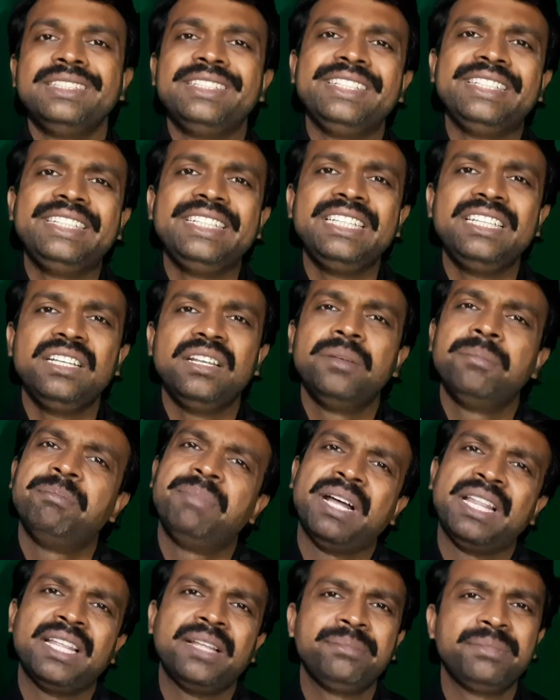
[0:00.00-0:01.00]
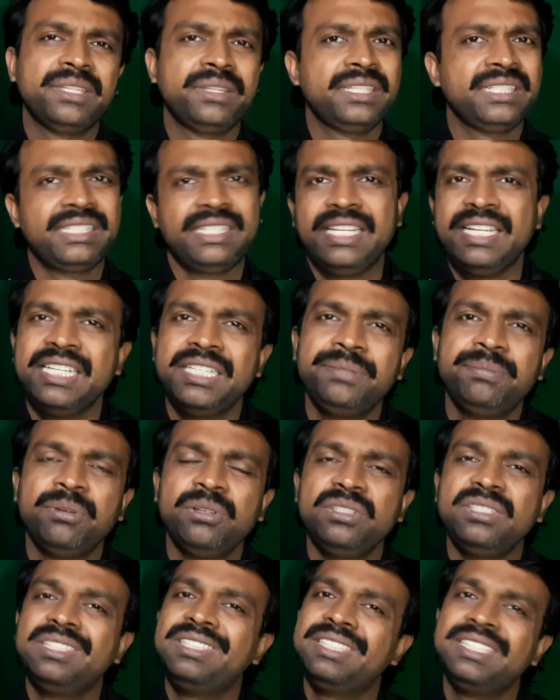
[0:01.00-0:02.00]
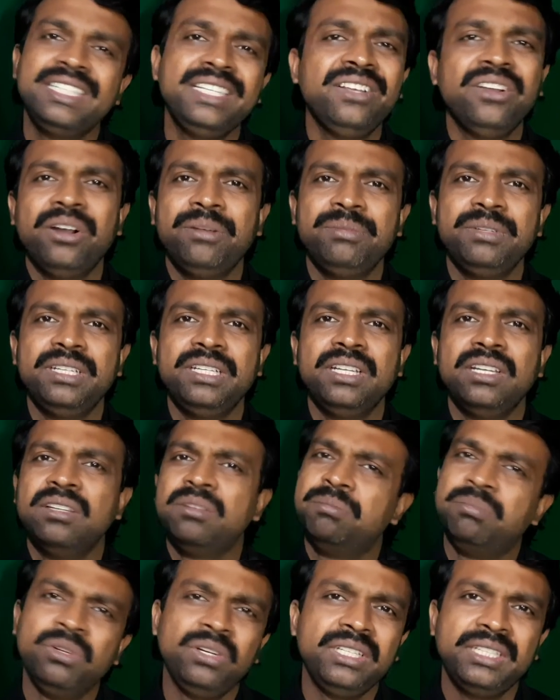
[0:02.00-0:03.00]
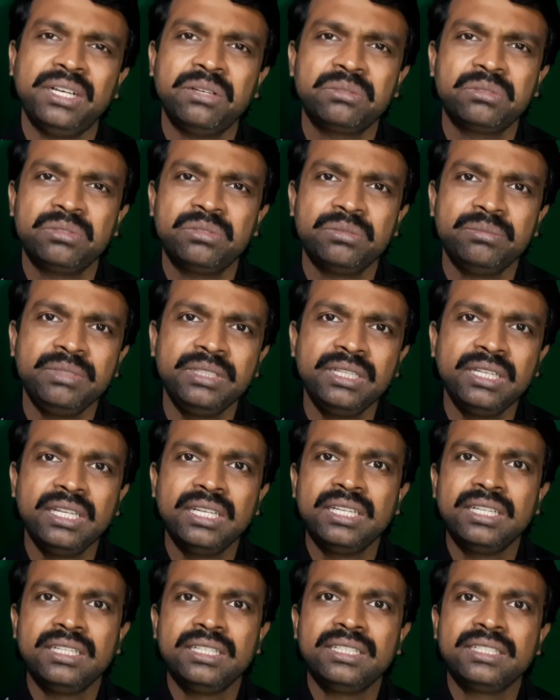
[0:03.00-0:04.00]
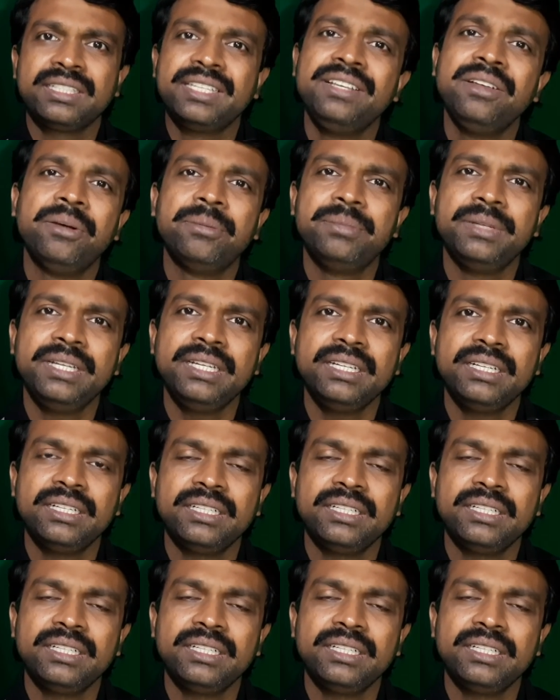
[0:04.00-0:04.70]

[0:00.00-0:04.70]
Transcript: দিদি বাগান দাদার শেষ পরিণতি কি হবে বলে দাও তো তুমি কি হবে